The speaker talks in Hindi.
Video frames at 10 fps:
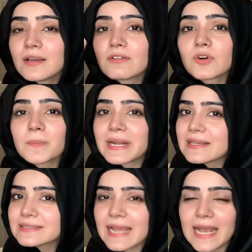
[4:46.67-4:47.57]
वो मेरा
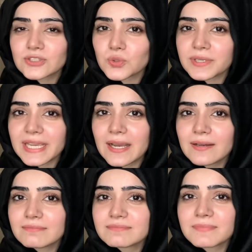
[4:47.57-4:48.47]
स्नैच हो गया
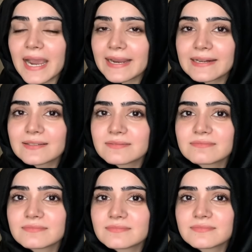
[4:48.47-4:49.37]
बाहर
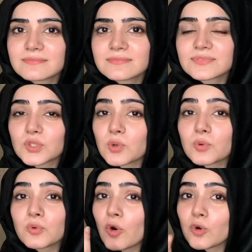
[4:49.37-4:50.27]
तो
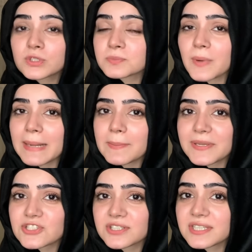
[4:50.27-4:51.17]
वो उस मोबाइल में
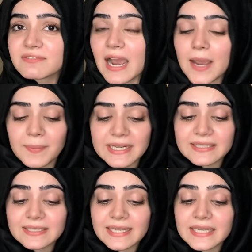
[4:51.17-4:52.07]
पिक्चर थी वहां पे नहीं
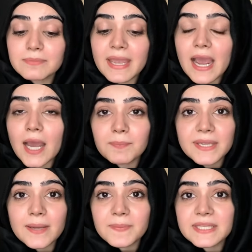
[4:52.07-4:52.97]
थी लेकिन मैं अभी
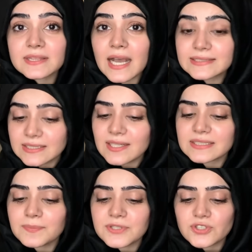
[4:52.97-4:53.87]
अभी ताजी
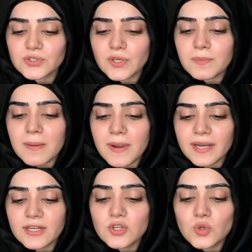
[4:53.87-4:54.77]
ताजी पिक्चर जो है मामा
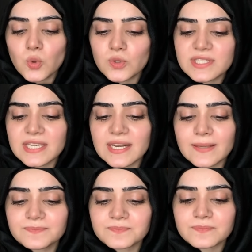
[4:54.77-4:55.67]
के नोज की
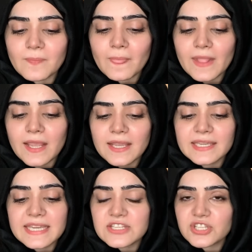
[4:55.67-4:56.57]
ना
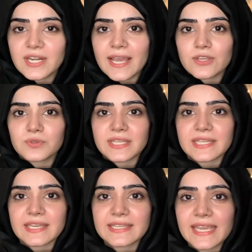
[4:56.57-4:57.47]
खींच के लाई हूँ ये
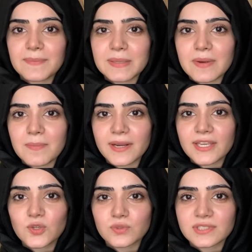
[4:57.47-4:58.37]
देखें ये है मेरी मम्मा की
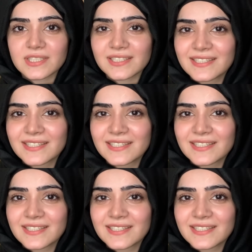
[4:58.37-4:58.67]
नोजी